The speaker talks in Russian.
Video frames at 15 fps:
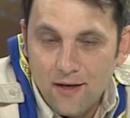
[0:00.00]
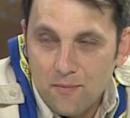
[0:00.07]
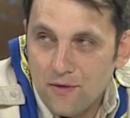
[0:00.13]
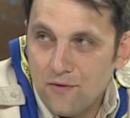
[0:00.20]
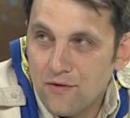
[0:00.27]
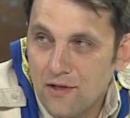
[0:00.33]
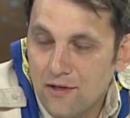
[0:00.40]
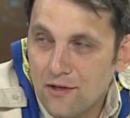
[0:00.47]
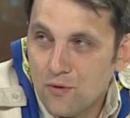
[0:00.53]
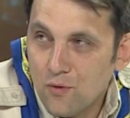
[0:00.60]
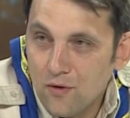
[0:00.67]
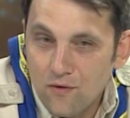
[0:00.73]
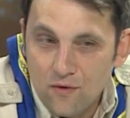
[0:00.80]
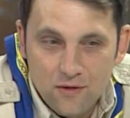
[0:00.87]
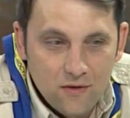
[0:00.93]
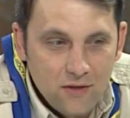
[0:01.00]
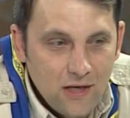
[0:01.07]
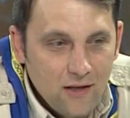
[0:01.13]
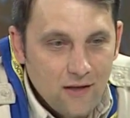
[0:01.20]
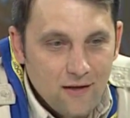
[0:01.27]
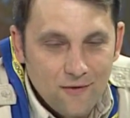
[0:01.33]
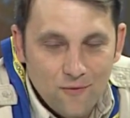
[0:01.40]
подведение итогового
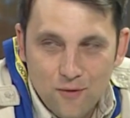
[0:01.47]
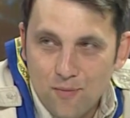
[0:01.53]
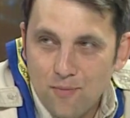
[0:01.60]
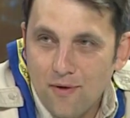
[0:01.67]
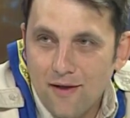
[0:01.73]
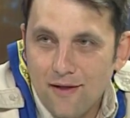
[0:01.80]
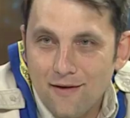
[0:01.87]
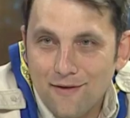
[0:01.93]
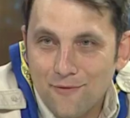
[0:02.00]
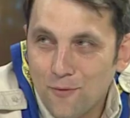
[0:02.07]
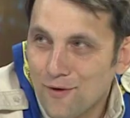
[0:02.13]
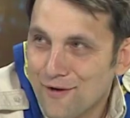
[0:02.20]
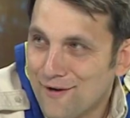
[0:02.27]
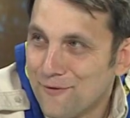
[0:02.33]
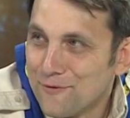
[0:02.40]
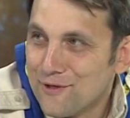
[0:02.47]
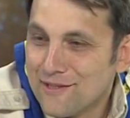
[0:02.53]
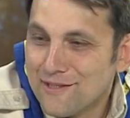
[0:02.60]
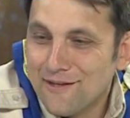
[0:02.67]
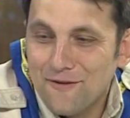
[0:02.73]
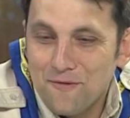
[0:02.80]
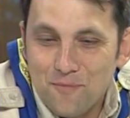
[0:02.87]
Т-тренинга, но это пока для, только для
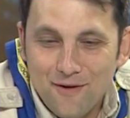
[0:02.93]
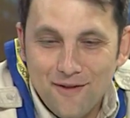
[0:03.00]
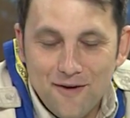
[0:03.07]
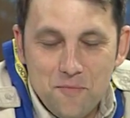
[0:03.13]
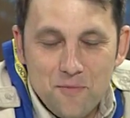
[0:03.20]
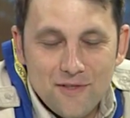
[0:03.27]
участников программы,